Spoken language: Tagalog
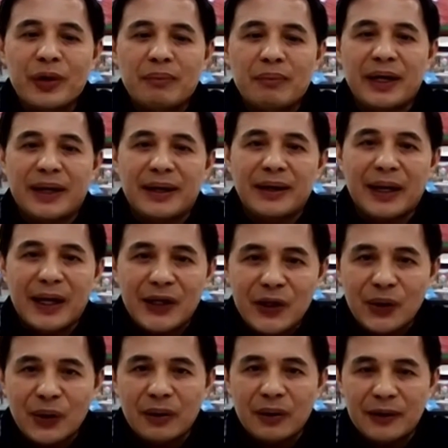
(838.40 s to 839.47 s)
ma
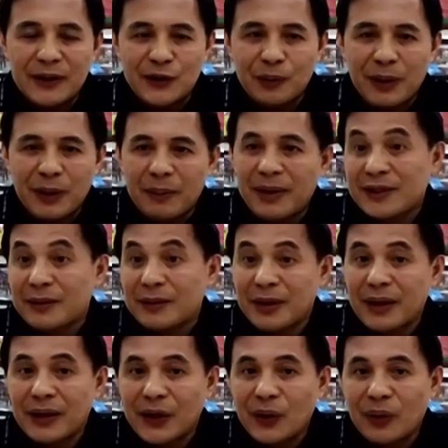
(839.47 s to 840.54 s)

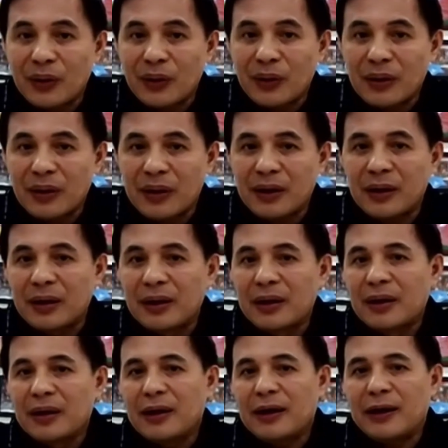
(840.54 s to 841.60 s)
mainganyo na sumama sa
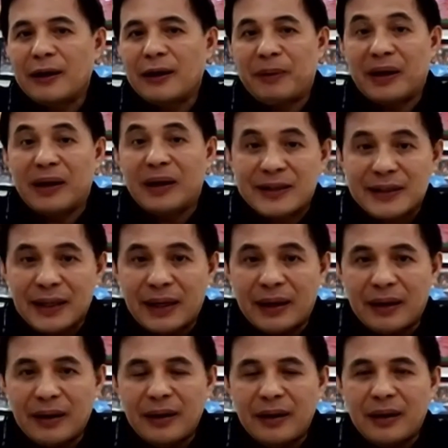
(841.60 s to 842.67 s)
mga ganong uh,
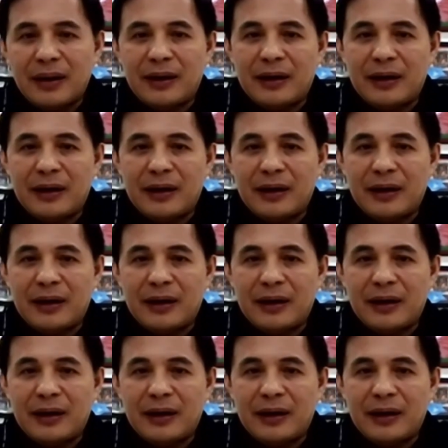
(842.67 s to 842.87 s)
uh,